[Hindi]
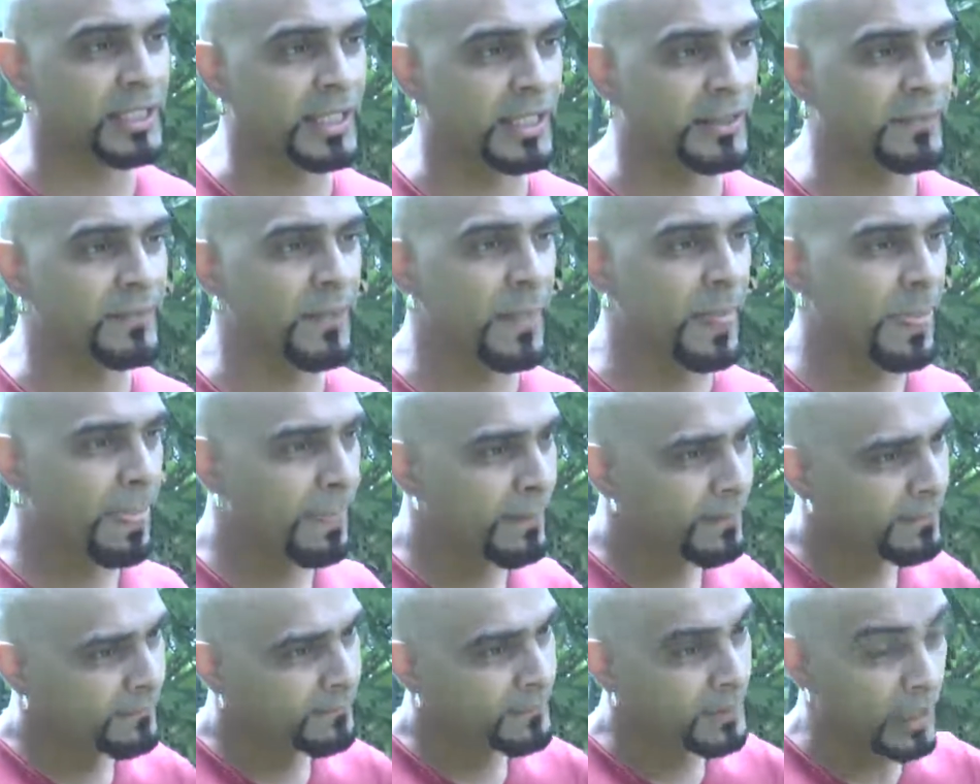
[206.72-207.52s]
दिया
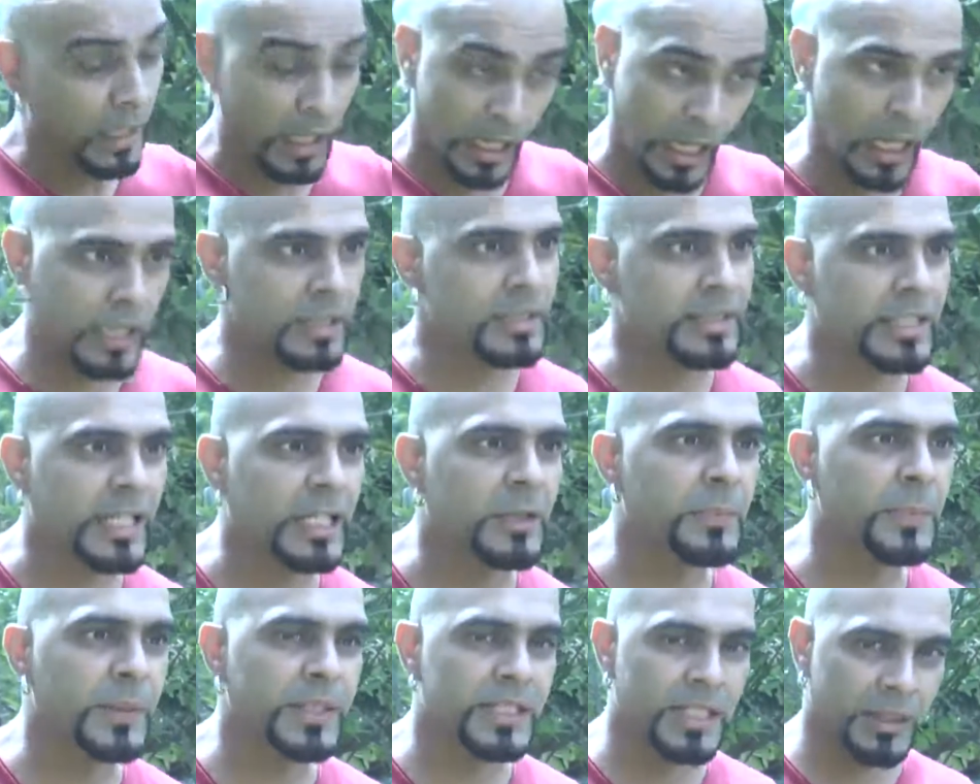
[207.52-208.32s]
हाँ
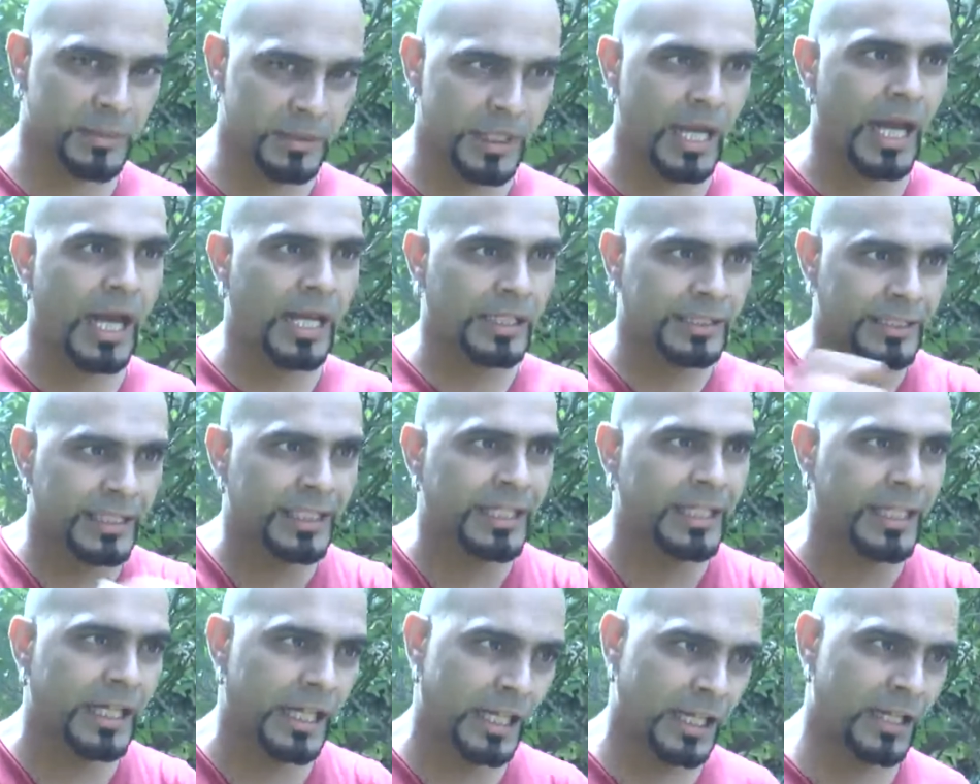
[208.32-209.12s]
सेट पे जब ये आते
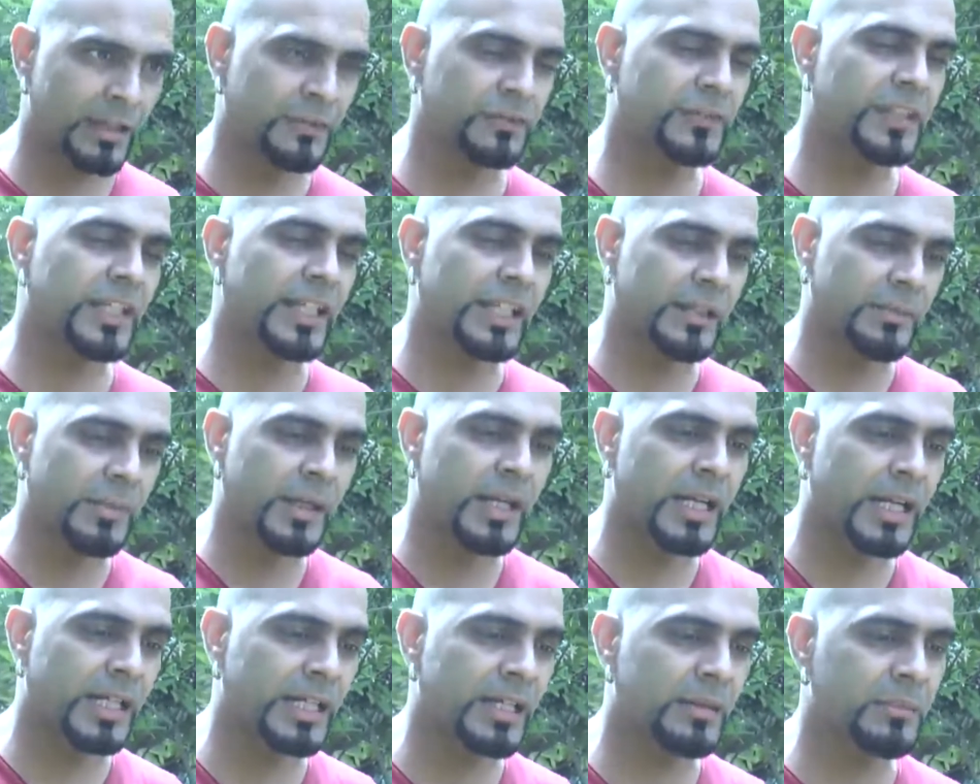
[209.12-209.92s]
हैं हर हफ्ते एक
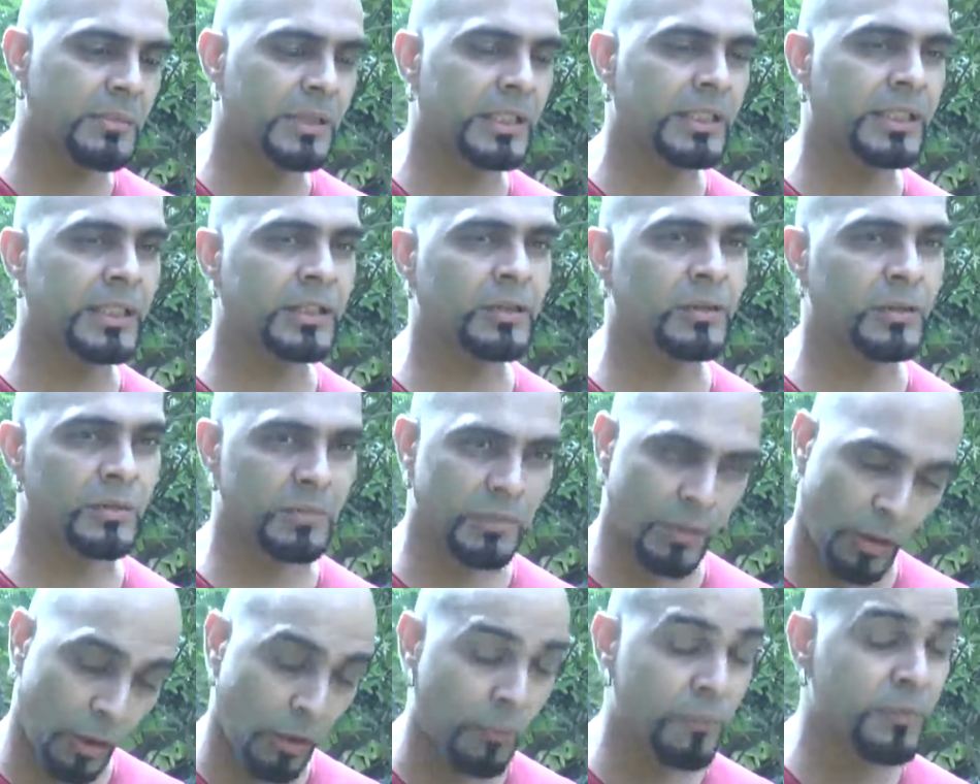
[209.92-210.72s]
बार आके हम मिलते हैं तो
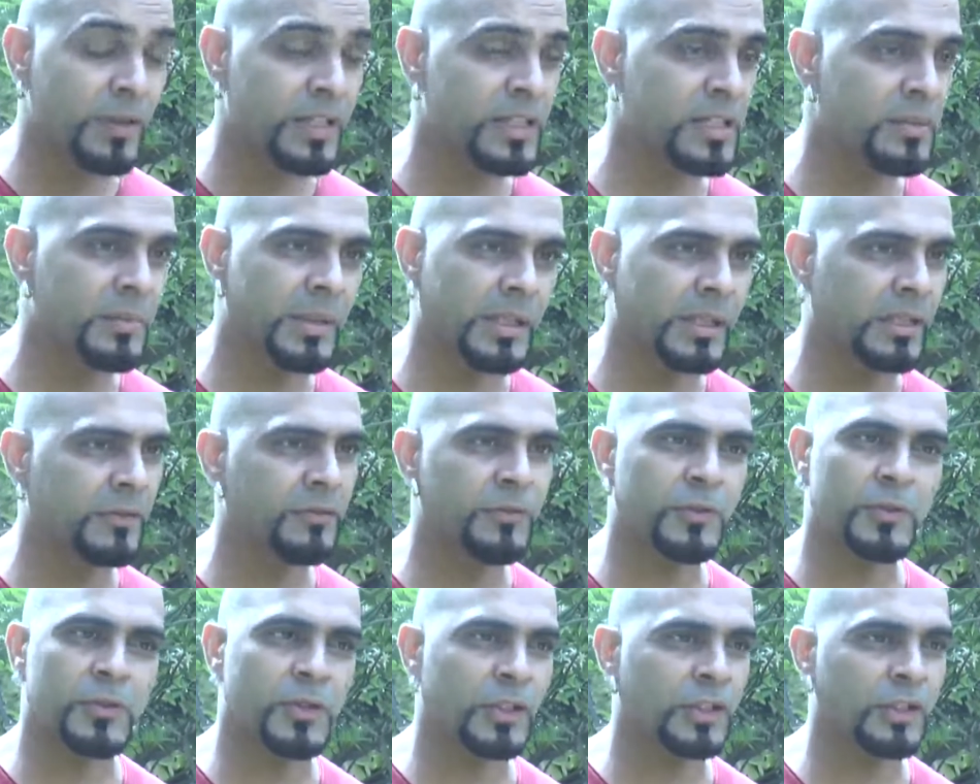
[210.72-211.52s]
ऑब्वियसली मैं
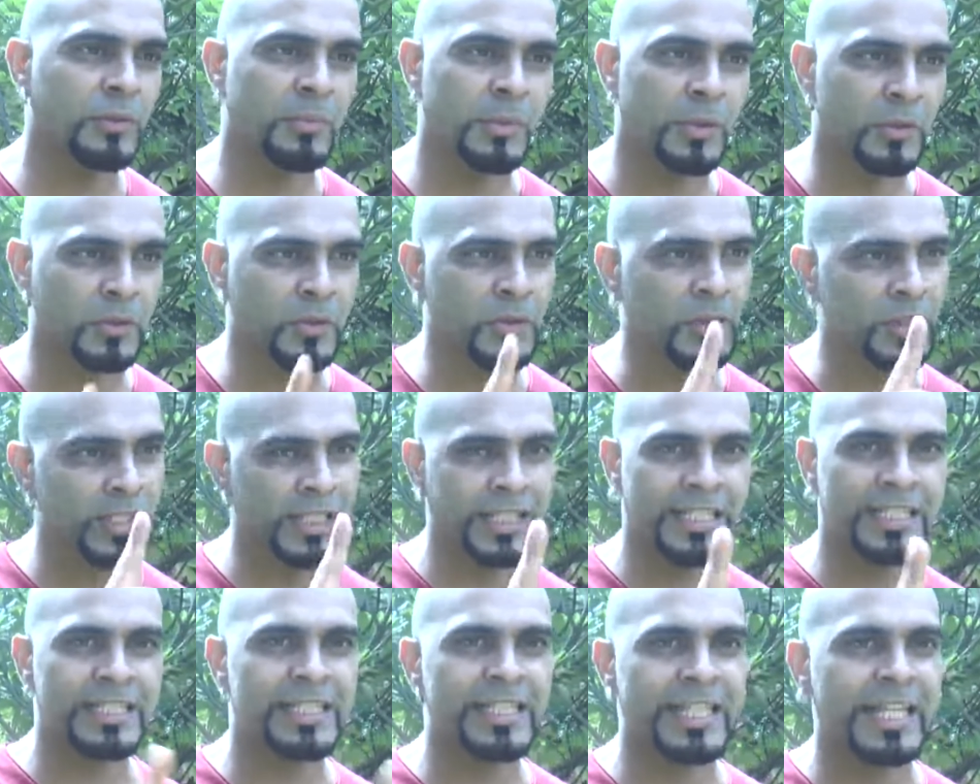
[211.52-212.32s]
कंफ्यूज हो जाता हूँ मैं उनको
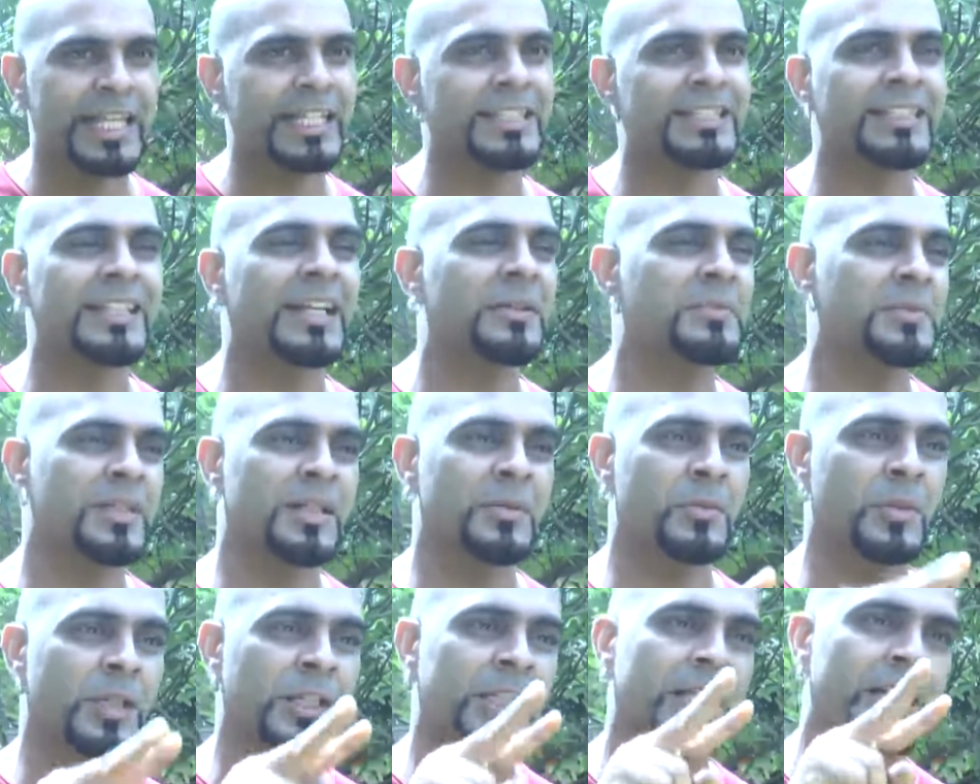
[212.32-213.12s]
किसी एक नाम से
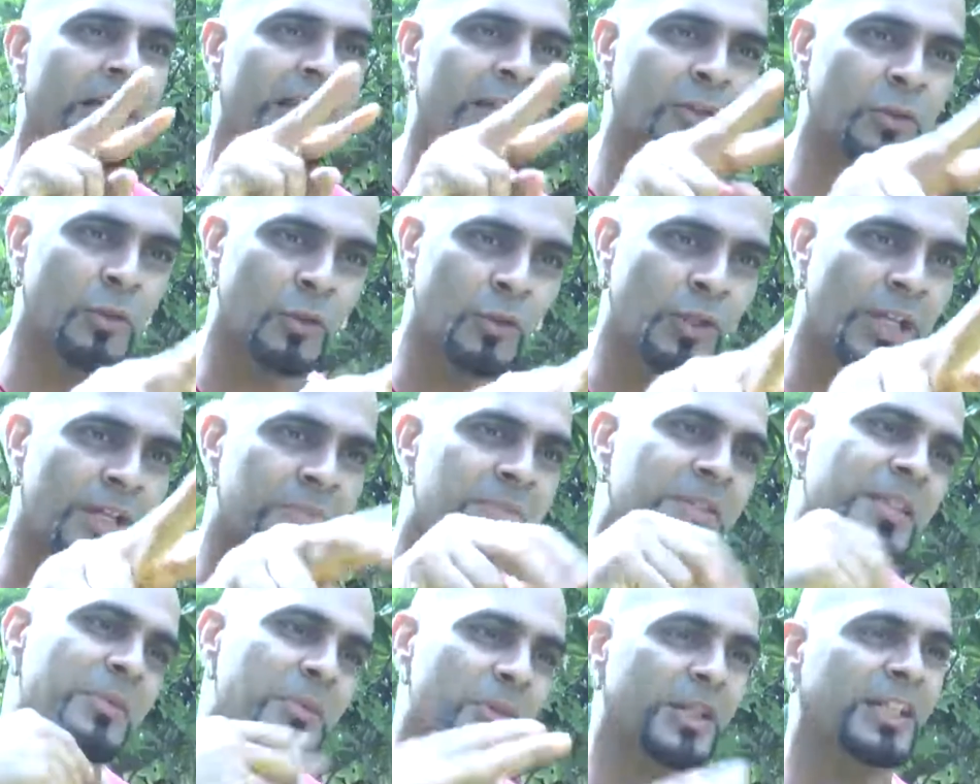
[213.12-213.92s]
नहीं बुलाता दो
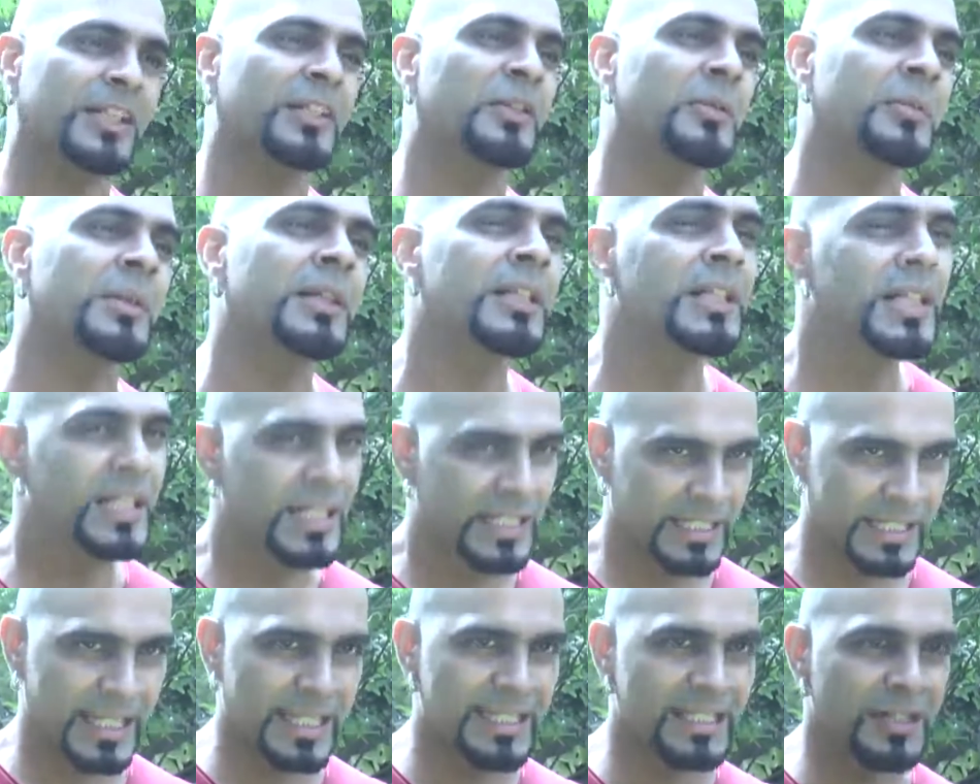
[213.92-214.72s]
नाम से ही बुलाता हूँ
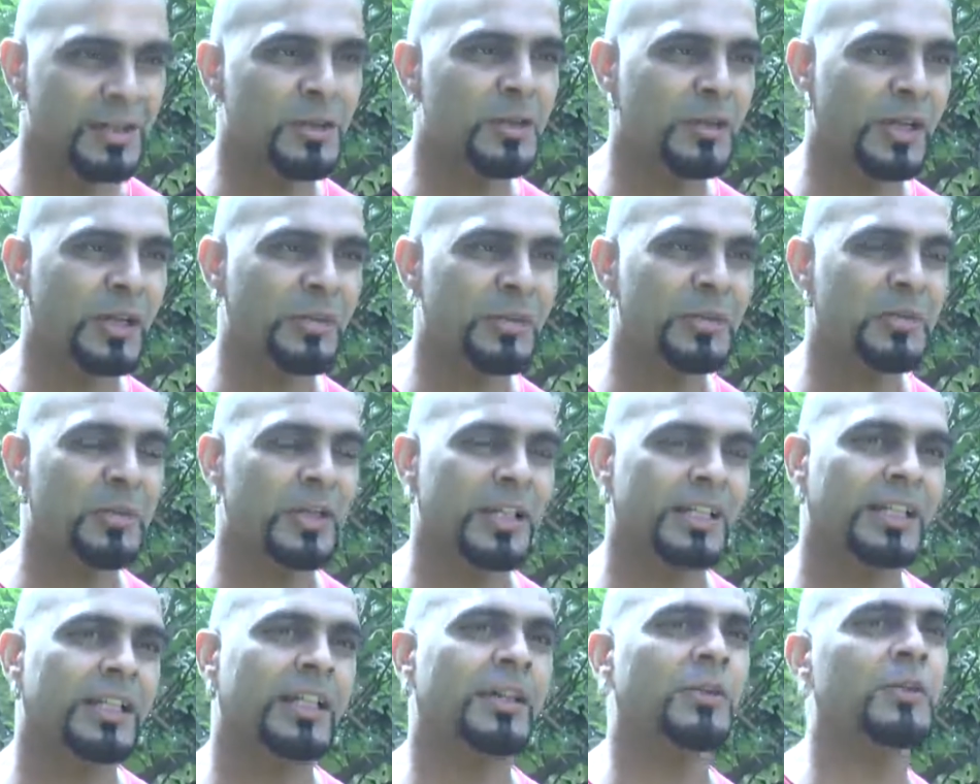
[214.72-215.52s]
जैसे लोग हमें
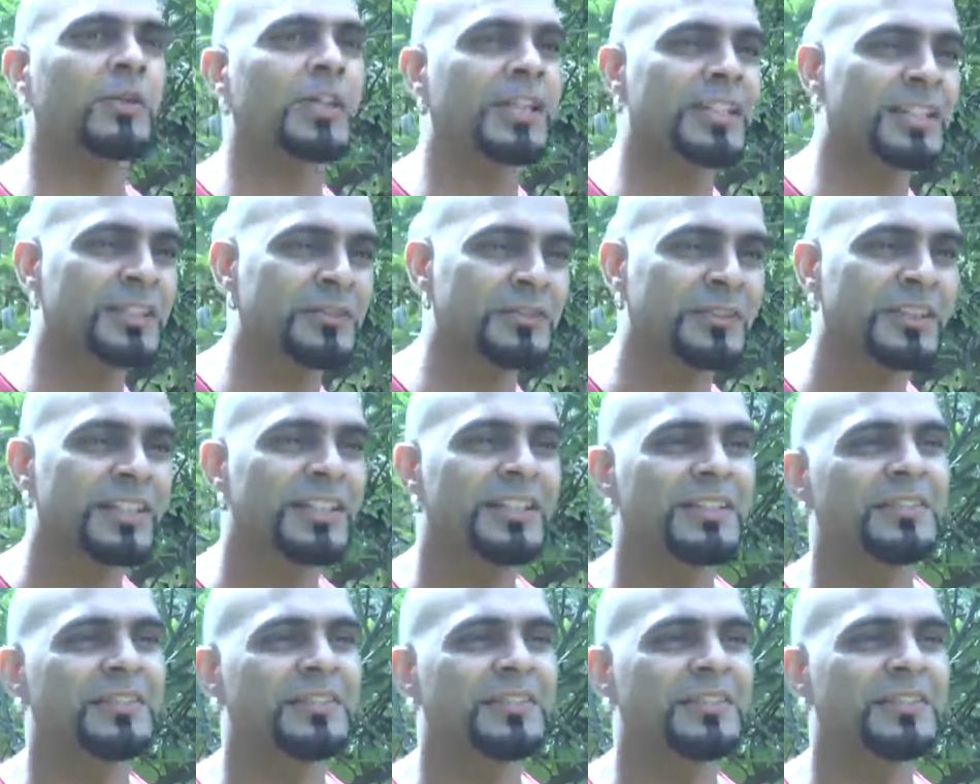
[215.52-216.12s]
बुलाते हैं रघु राजीव